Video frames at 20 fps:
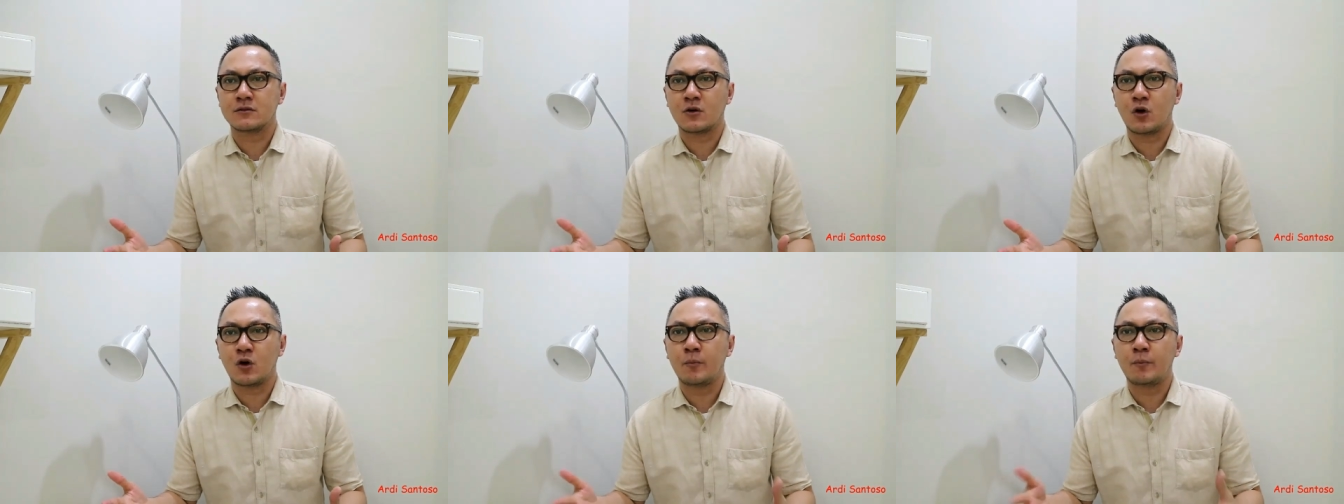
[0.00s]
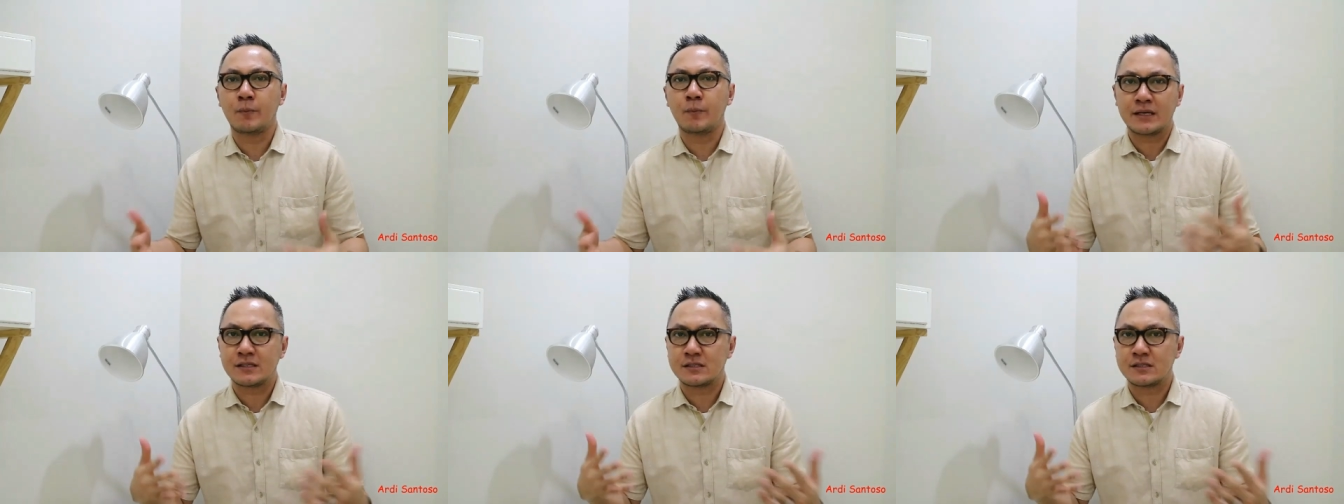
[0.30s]

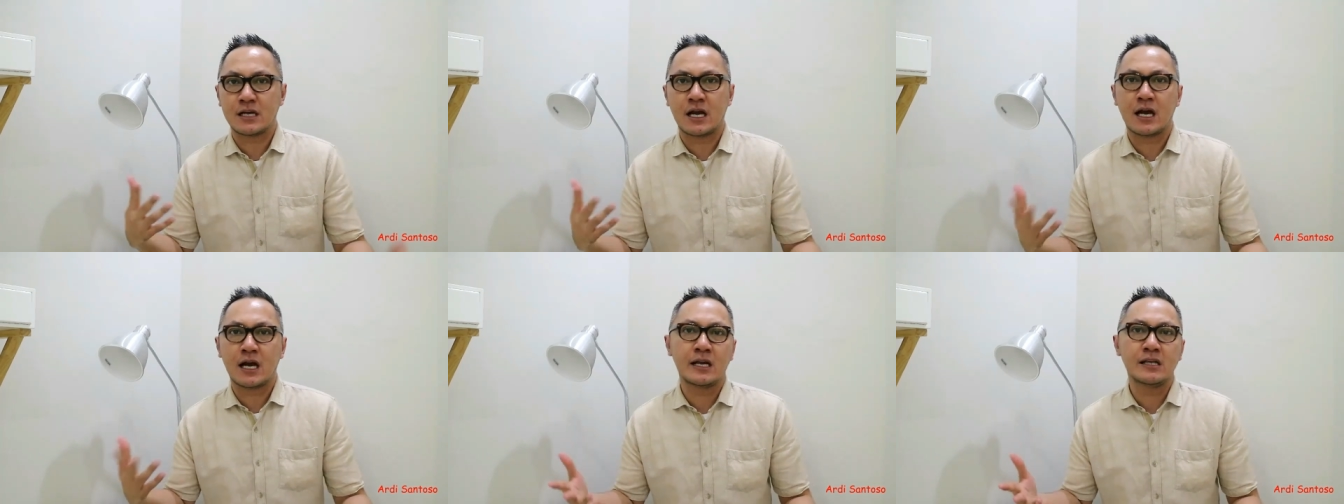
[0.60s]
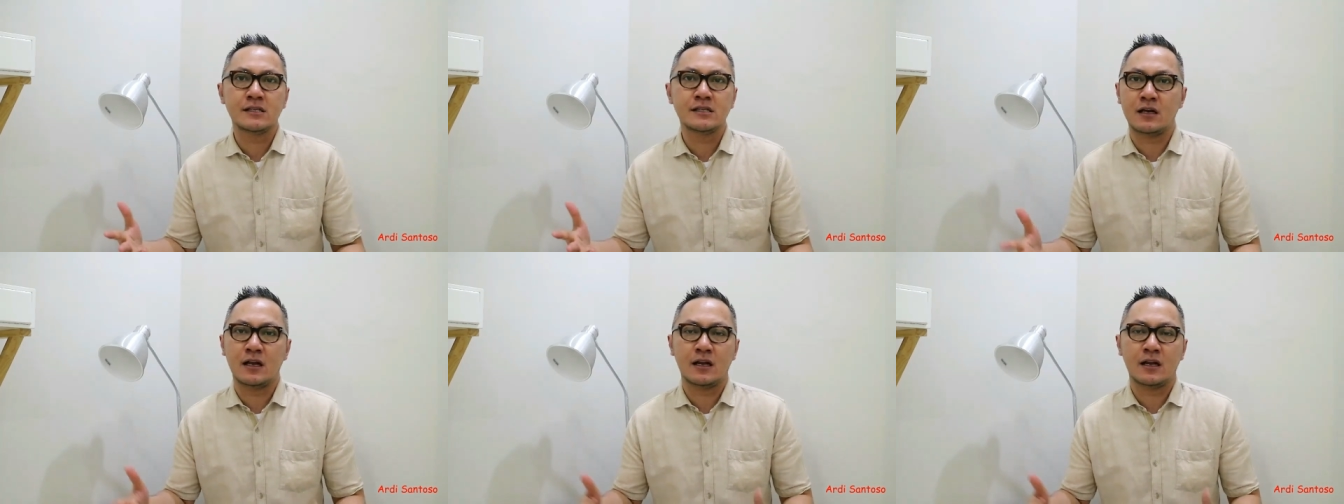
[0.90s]
kompleks
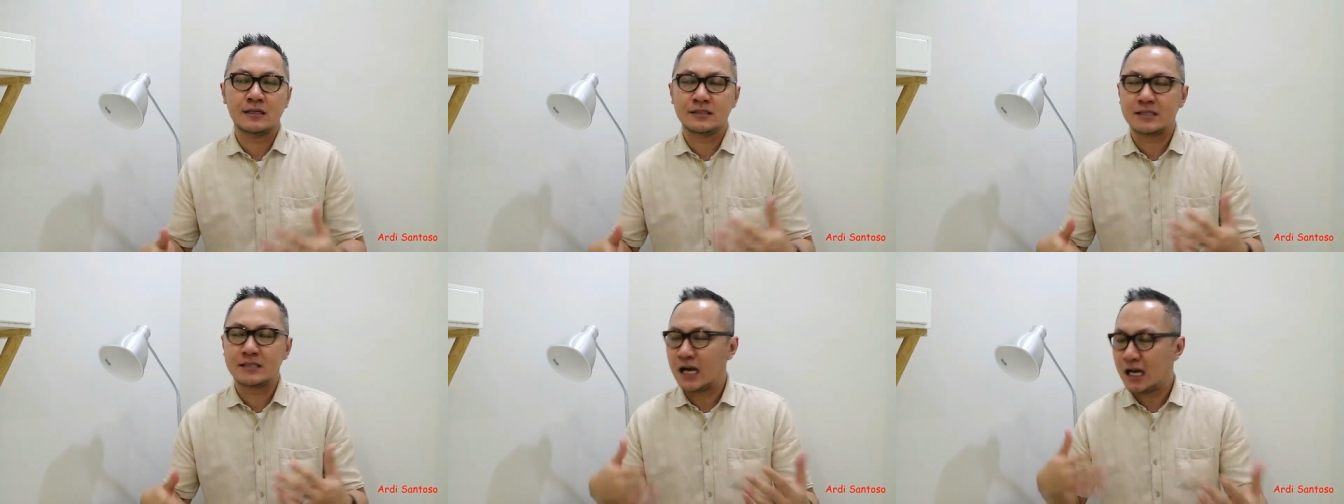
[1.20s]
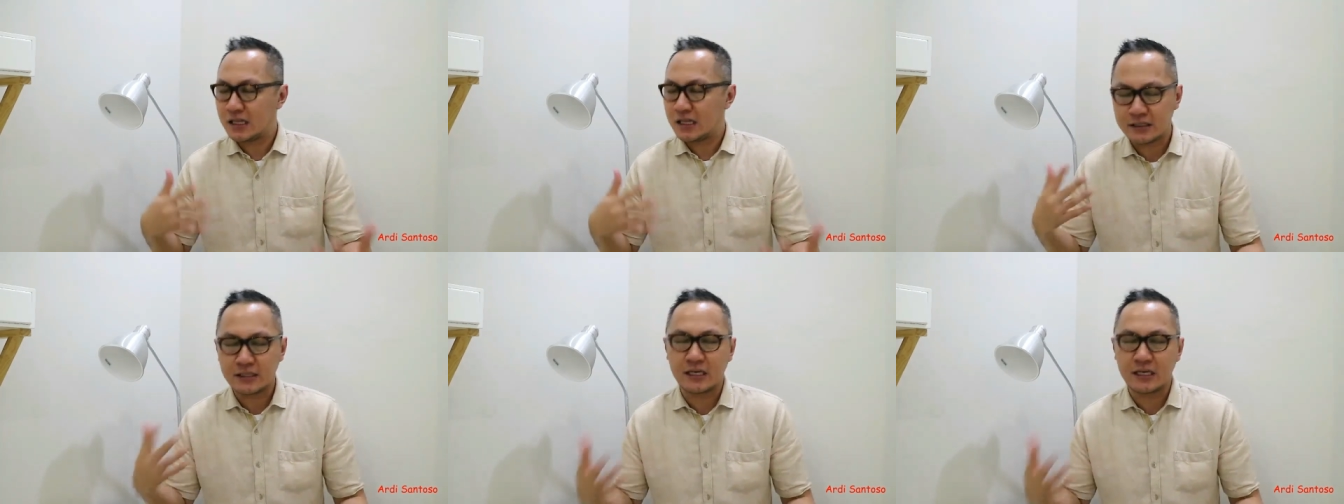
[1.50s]
sekali,
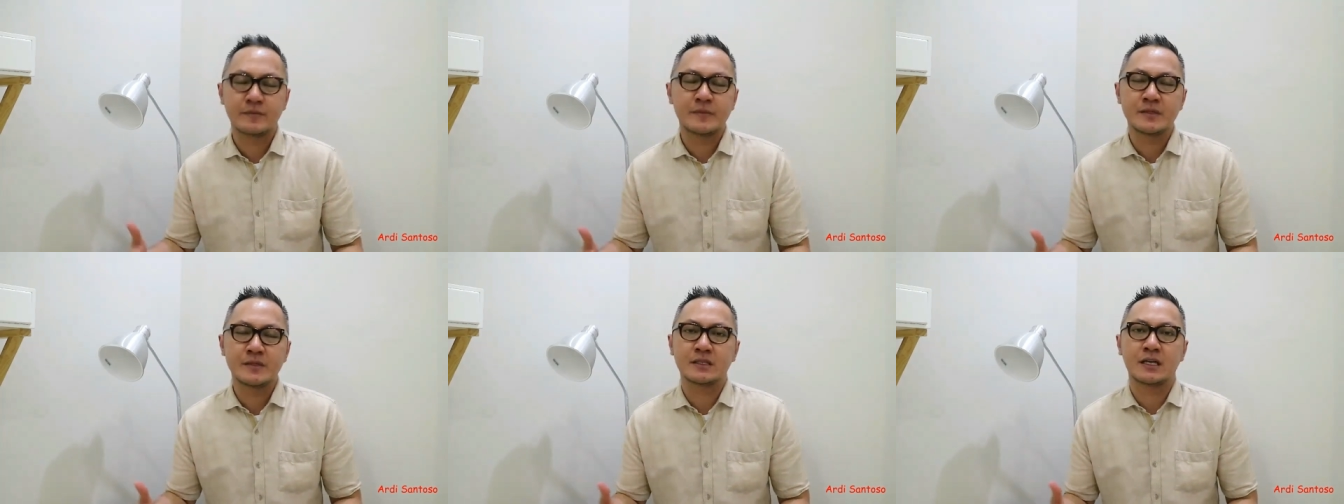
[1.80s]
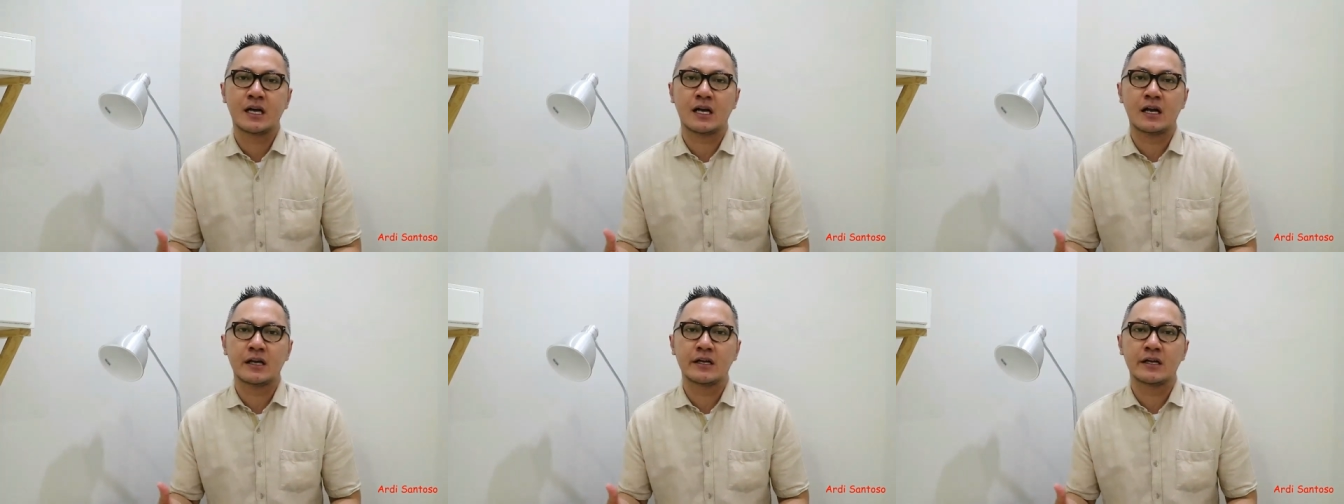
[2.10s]
sangat
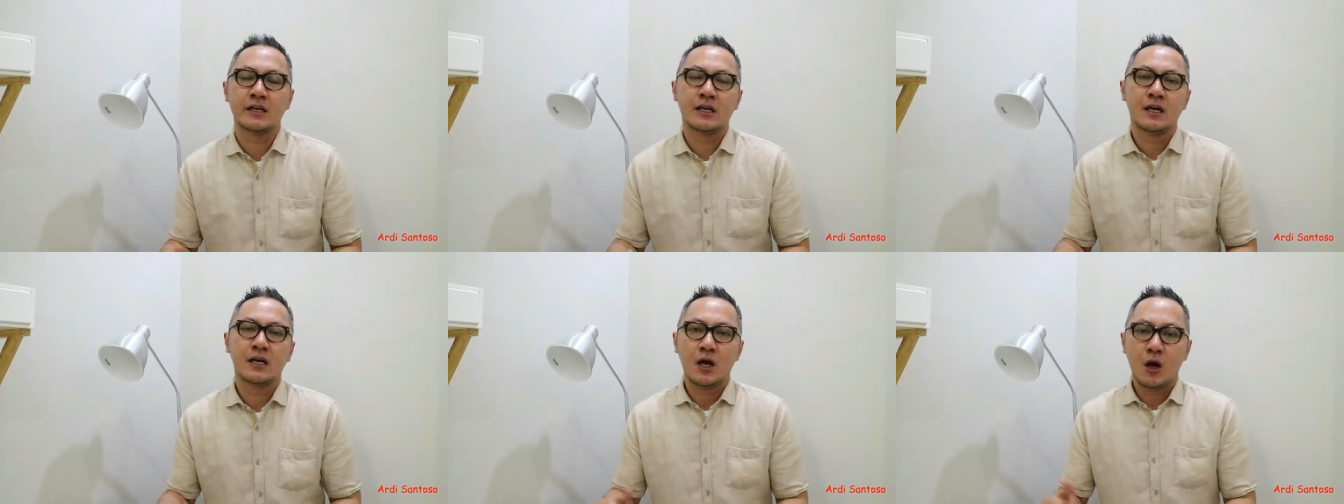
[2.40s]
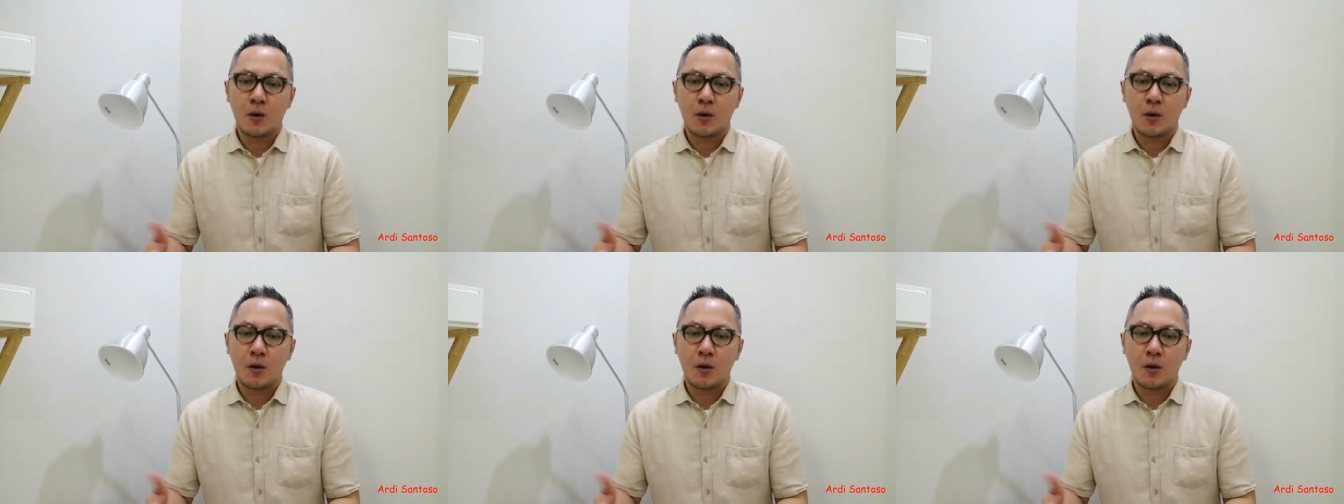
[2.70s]
dinamis sekali.